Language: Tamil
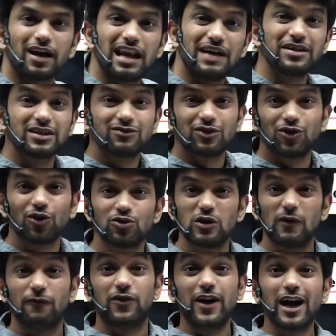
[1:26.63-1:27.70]
லெவன்த் வந்து கொஞ்சம்
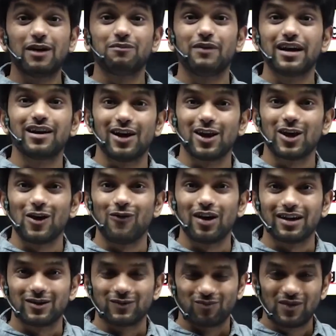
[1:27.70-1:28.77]
ஃப்ரீடம் மாதிரி கிடைக்கும்
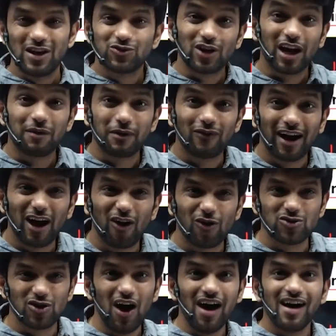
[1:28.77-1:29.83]
அவங்களுக்கு ஸோ என்ன பண்ணுவாங்க
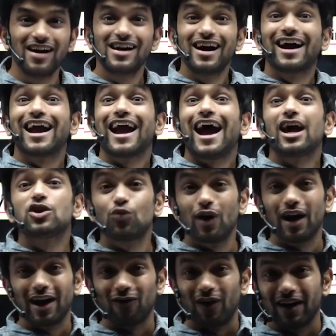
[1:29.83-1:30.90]
கொஞ்சம் கேஷுவல்
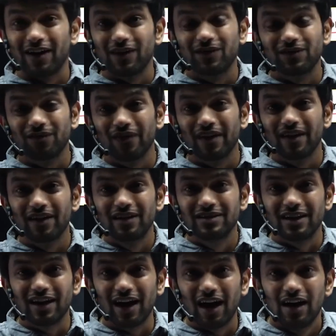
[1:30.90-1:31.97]
ஆயிடுவாங்க
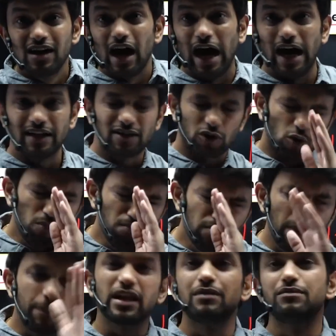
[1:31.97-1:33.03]
சரியா அதை ரொம்ப
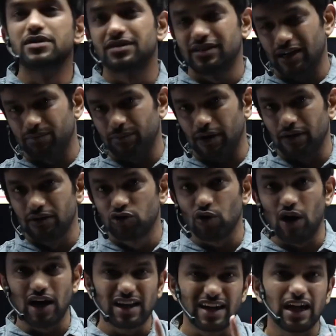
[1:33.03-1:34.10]
பெரிய மிஸ்டேக்ப்பா ஸோ
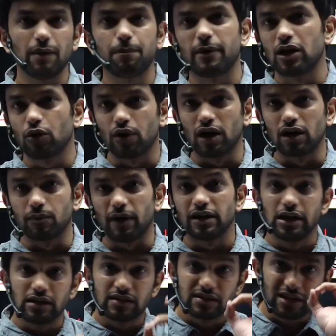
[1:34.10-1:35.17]
அதை நீங்கள் பண்ணக்கூடாதுப்பா
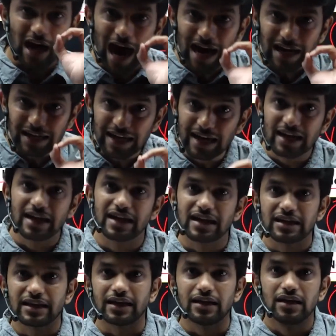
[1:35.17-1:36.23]
ஸ்டார்டிங்கில்
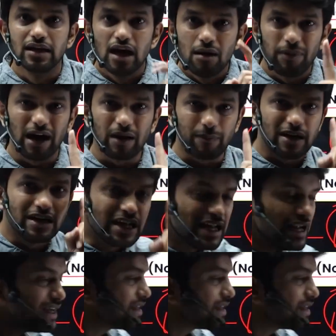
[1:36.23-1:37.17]
இருந்து பாருப்பா நீட்